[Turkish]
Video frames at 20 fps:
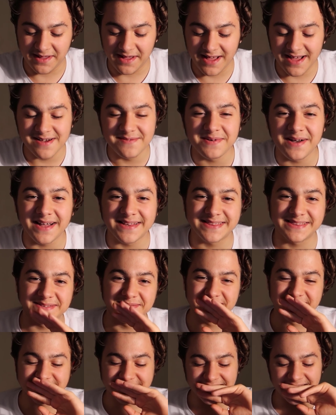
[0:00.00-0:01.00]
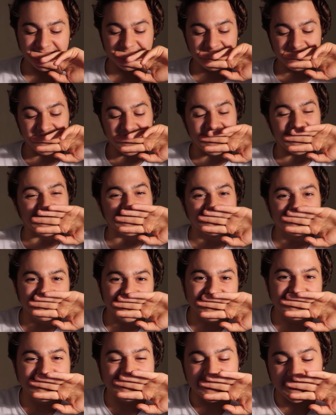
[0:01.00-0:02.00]
Abi attım hesabı bakalım
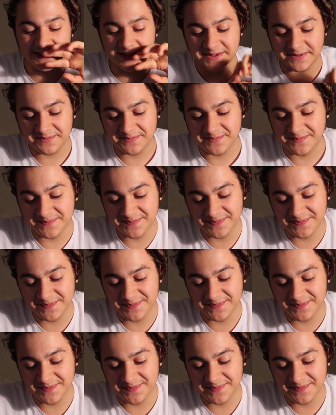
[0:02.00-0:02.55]
ne diyecek.